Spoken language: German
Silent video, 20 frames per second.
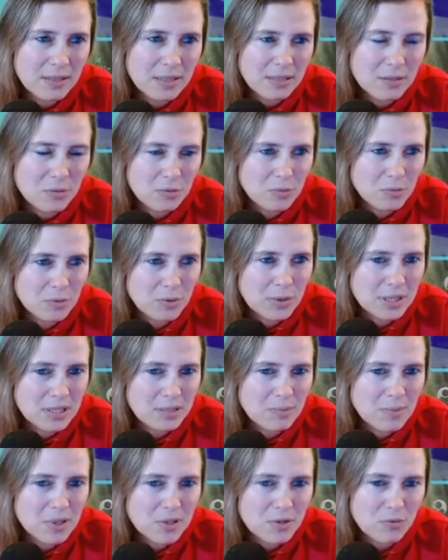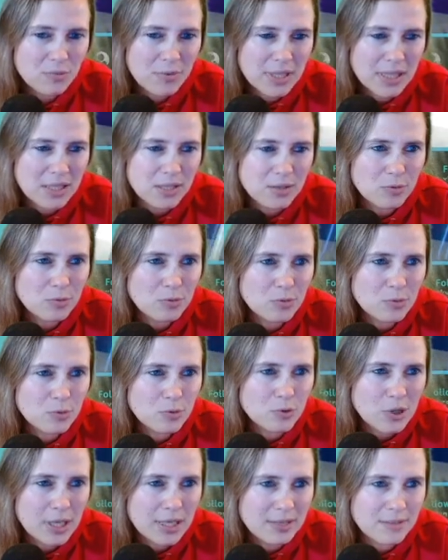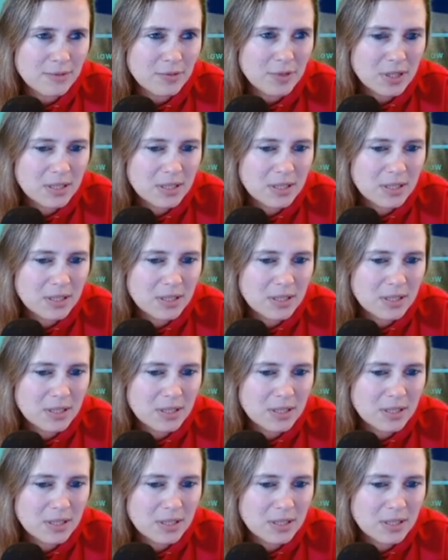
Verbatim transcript: Also so geht es mir schon, wenn ich schon so einen Scheiß viel